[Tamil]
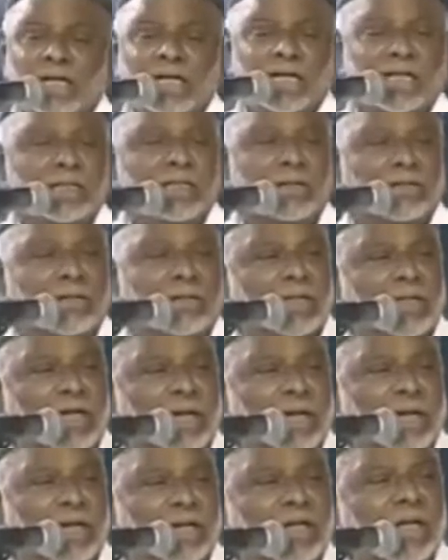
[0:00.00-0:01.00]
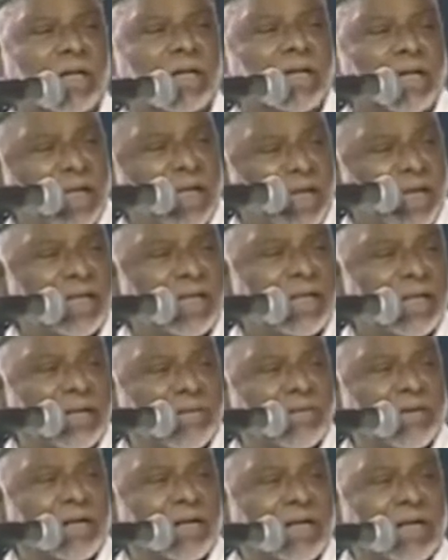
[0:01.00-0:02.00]
திகழ்ந்தவர் தான் கலைஞர்
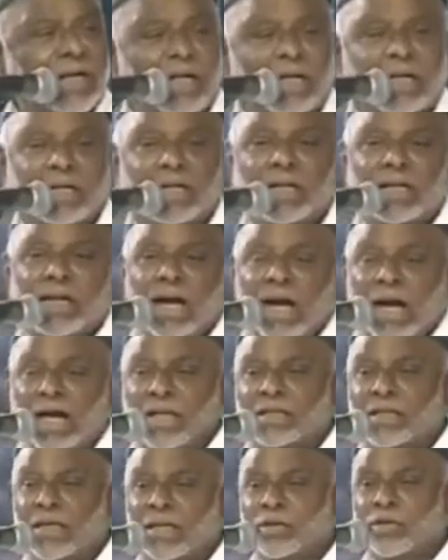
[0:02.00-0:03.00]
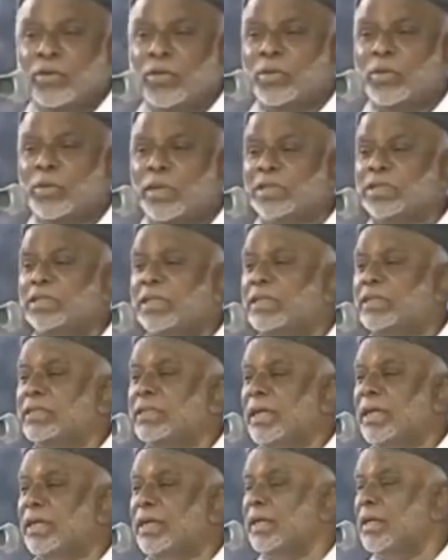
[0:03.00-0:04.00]
அவர்கள் அந்த
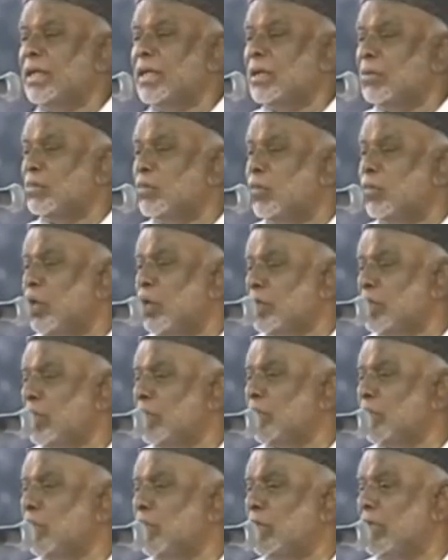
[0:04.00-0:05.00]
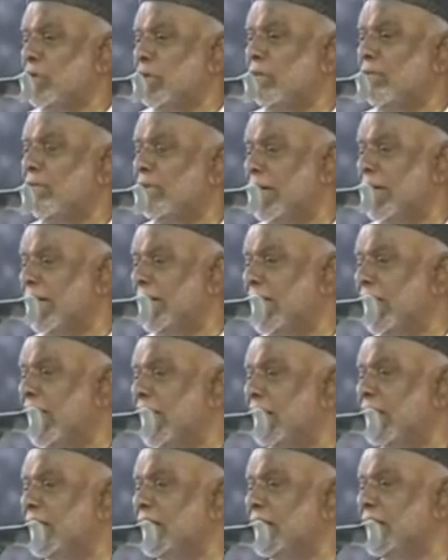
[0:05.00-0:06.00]
ஹியூமனிசத்தை போற்றக்கூடிய
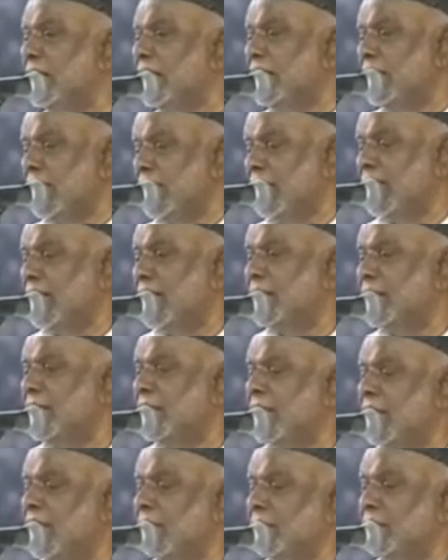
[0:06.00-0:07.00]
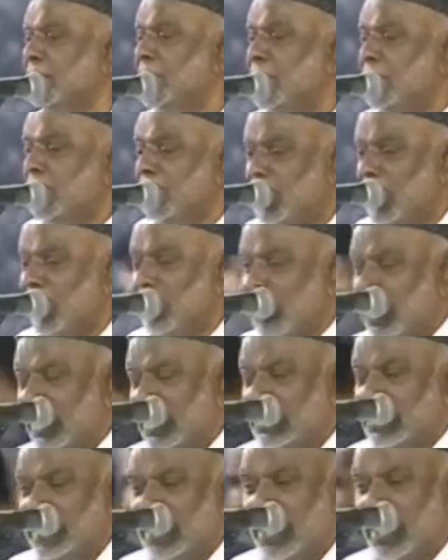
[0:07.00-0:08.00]
வகையில் இன்றைய தினம்
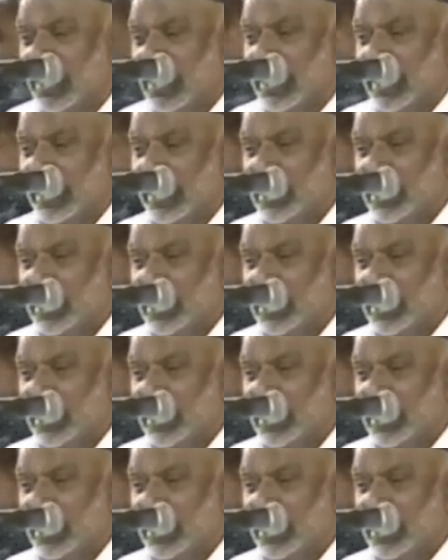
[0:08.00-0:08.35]
தமிழகத்திலே